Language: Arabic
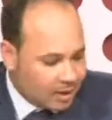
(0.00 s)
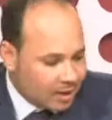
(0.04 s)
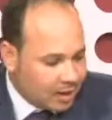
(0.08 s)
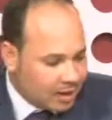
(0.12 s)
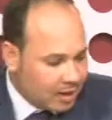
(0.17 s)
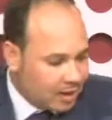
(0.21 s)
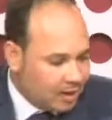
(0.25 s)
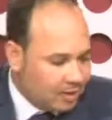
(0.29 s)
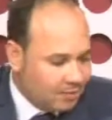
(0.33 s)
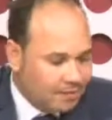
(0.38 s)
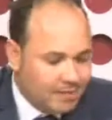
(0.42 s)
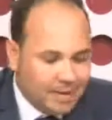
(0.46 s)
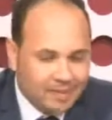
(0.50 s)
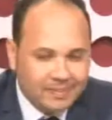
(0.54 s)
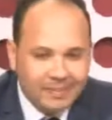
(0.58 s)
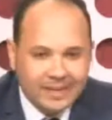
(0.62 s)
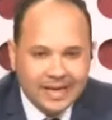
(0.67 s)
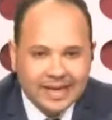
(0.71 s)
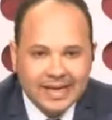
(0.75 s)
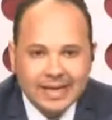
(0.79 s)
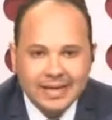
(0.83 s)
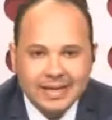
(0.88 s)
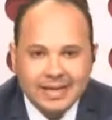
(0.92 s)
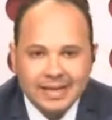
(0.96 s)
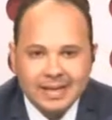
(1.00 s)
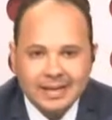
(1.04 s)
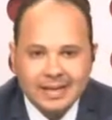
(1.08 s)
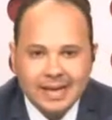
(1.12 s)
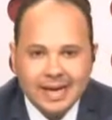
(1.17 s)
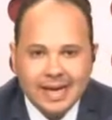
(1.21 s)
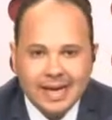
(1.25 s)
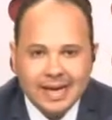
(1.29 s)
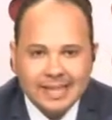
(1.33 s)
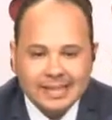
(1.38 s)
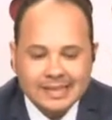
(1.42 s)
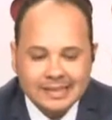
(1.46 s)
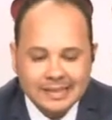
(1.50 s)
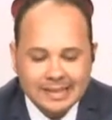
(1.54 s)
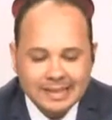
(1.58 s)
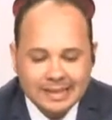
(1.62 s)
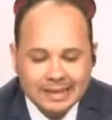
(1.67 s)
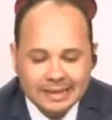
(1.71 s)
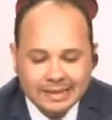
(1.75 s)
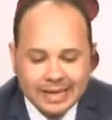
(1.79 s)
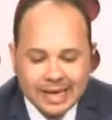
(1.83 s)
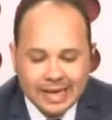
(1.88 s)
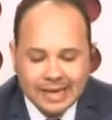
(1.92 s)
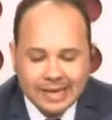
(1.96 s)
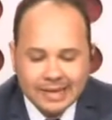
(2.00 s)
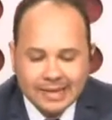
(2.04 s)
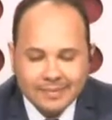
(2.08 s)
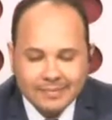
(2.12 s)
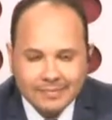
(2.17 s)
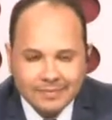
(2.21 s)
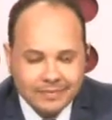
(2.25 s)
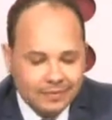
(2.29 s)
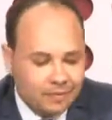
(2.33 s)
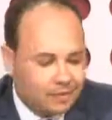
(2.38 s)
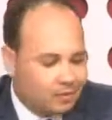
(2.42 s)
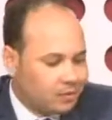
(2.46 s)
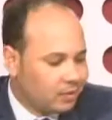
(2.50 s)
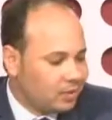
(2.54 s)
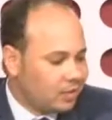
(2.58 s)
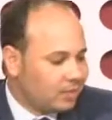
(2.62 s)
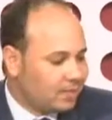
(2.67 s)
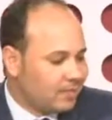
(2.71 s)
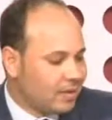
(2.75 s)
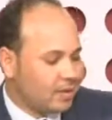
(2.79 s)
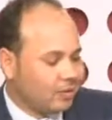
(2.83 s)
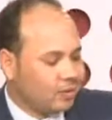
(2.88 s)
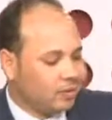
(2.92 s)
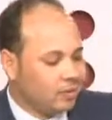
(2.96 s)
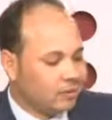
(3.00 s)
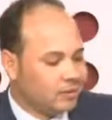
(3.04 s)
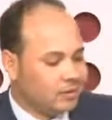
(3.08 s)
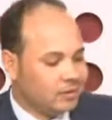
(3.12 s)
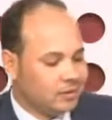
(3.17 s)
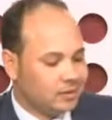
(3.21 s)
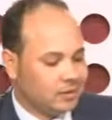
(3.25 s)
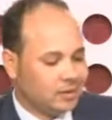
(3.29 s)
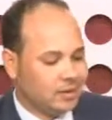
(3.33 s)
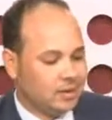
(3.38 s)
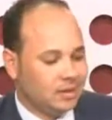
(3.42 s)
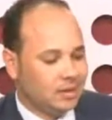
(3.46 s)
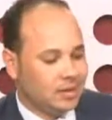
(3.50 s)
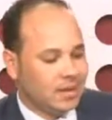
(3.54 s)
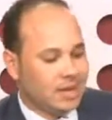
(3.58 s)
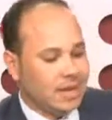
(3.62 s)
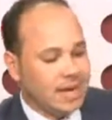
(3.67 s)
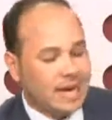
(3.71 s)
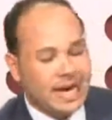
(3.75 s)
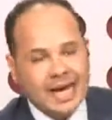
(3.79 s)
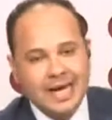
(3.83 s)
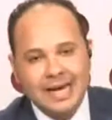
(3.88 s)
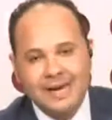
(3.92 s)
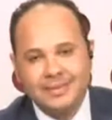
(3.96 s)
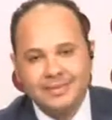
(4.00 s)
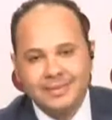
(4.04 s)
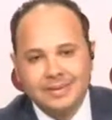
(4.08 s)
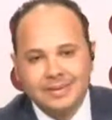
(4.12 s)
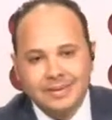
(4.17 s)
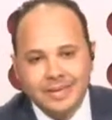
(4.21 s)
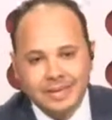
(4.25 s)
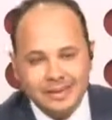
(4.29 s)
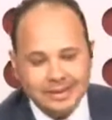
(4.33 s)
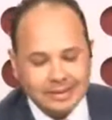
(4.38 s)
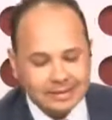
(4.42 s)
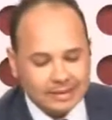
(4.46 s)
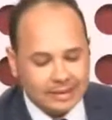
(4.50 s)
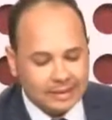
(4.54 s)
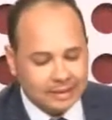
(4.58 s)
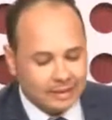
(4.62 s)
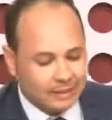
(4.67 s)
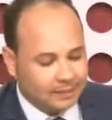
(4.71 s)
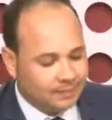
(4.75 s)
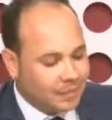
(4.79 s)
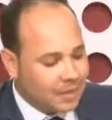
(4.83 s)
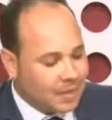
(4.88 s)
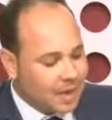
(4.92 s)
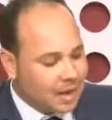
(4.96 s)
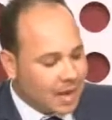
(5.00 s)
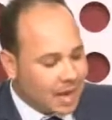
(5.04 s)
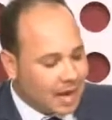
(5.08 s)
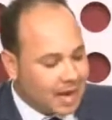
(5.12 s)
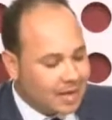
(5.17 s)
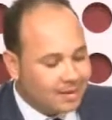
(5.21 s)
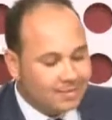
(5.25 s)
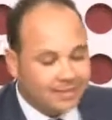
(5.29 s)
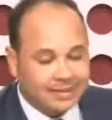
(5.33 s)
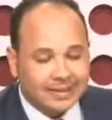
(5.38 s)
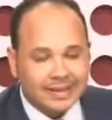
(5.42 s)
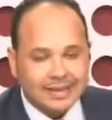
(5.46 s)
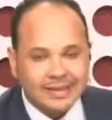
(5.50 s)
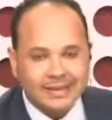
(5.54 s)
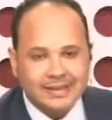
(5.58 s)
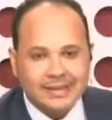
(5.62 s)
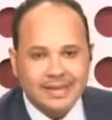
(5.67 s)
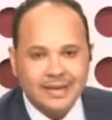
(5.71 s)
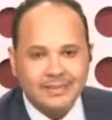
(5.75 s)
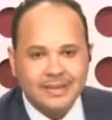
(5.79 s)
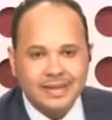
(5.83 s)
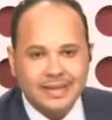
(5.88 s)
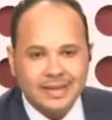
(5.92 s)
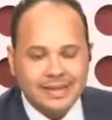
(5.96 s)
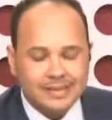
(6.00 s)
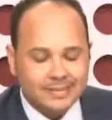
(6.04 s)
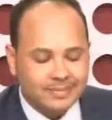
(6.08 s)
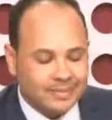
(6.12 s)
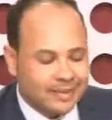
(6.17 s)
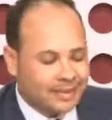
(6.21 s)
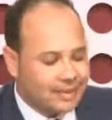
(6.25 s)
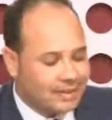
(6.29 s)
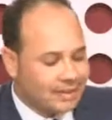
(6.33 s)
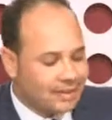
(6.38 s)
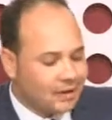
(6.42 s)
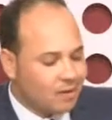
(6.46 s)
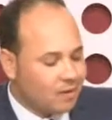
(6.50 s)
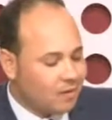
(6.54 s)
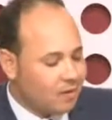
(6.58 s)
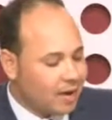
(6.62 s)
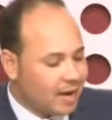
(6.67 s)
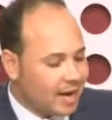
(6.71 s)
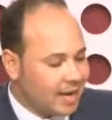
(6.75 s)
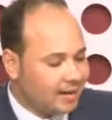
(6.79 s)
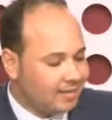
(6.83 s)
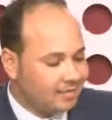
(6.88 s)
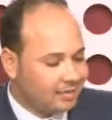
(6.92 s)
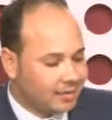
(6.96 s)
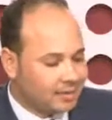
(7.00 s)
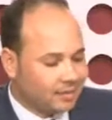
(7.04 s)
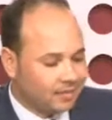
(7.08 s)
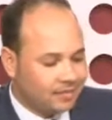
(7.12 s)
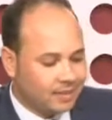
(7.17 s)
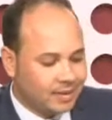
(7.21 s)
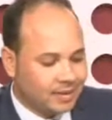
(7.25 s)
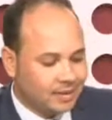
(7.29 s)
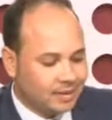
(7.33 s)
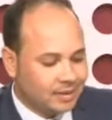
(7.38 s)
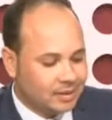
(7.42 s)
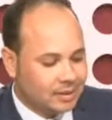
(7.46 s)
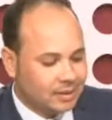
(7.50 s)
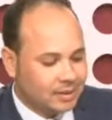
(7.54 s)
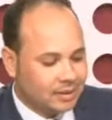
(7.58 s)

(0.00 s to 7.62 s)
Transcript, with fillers: آه، مبدئيا كده عايزين نتكلم في كل ما يخص عالم التغذيه عالم التغذية بالنسبة لينا هو عالم كبير